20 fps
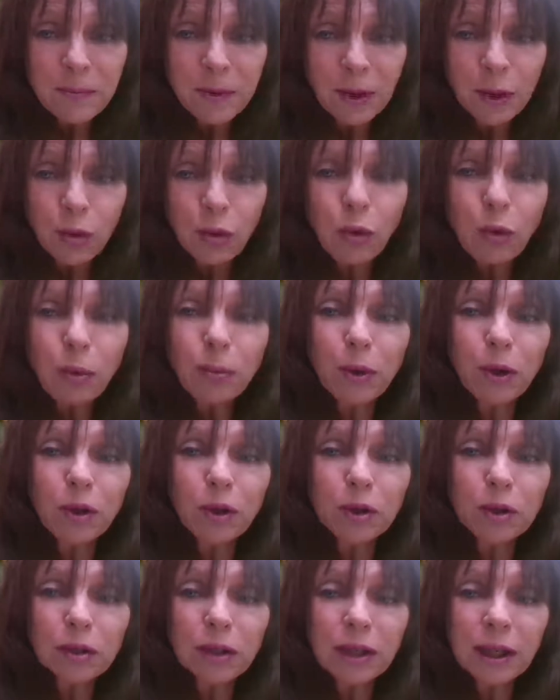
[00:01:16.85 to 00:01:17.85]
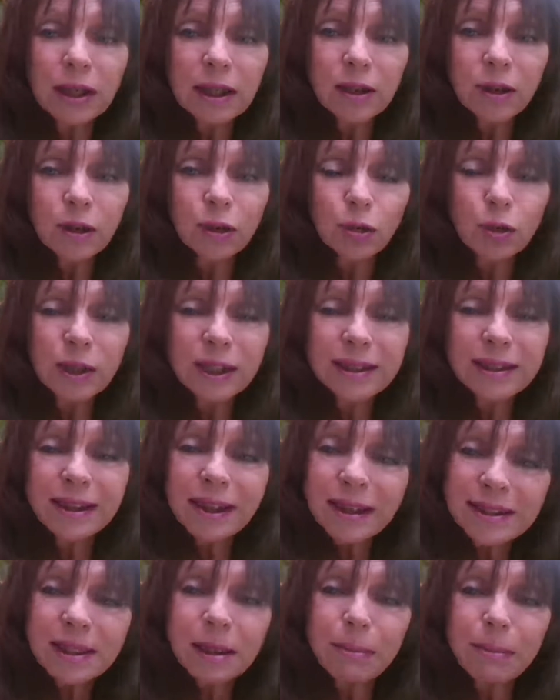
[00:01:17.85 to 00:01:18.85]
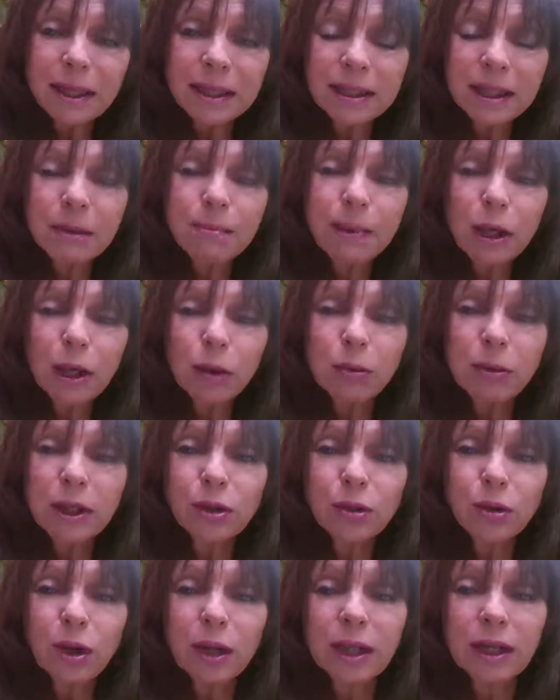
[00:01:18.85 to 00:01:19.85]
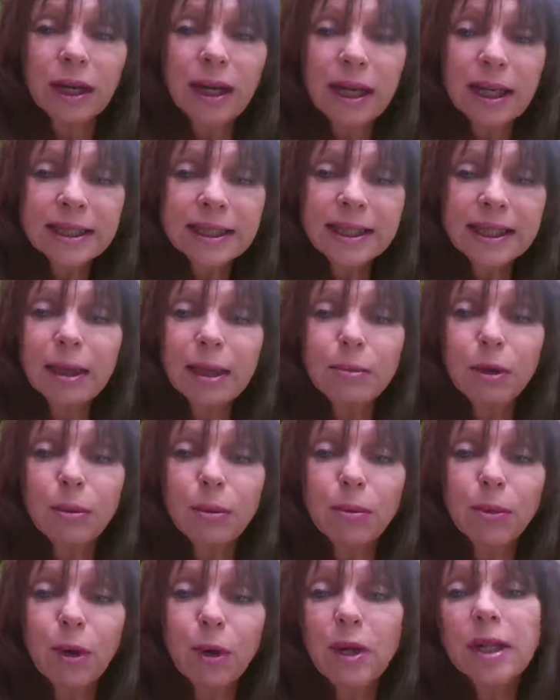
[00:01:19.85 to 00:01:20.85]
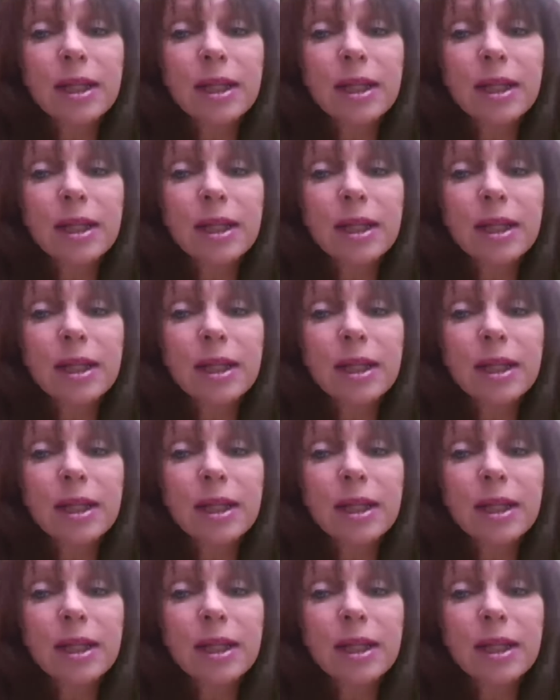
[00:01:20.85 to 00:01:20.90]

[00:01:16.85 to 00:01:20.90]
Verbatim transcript: comprendre quand on est très impacté par une blessure qui a un moment,